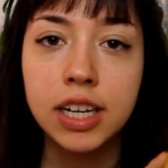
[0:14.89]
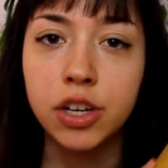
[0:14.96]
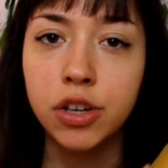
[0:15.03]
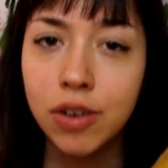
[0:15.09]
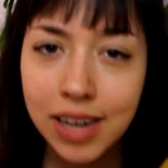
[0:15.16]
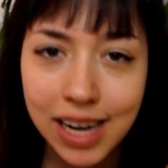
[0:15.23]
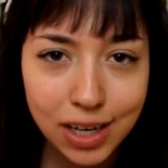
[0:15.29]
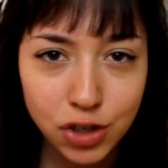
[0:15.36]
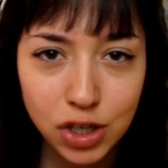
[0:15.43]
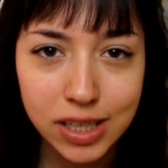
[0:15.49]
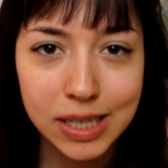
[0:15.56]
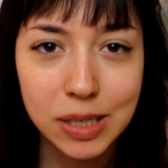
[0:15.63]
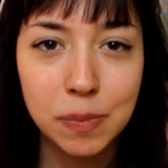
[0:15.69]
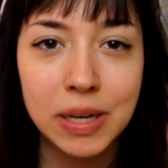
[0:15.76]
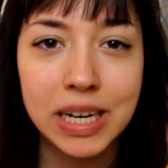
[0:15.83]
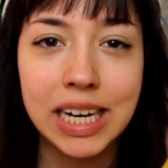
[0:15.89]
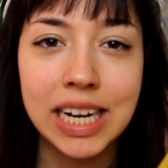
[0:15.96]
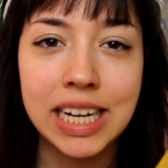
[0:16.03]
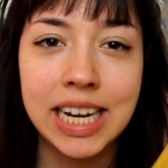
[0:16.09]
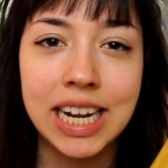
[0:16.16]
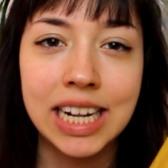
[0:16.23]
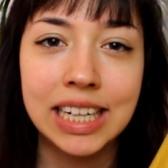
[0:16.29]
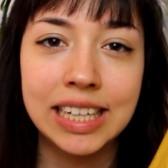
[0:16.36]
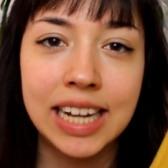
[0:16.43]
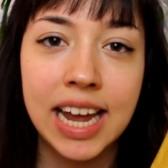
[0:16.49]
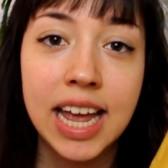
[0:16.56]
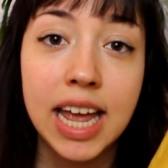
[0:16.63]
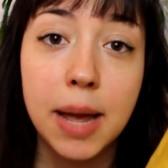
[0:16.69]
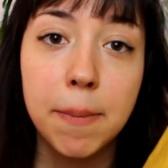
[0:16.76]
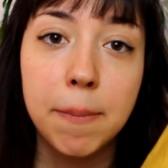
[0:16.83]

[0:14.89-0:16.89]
non lascia trasparire niente,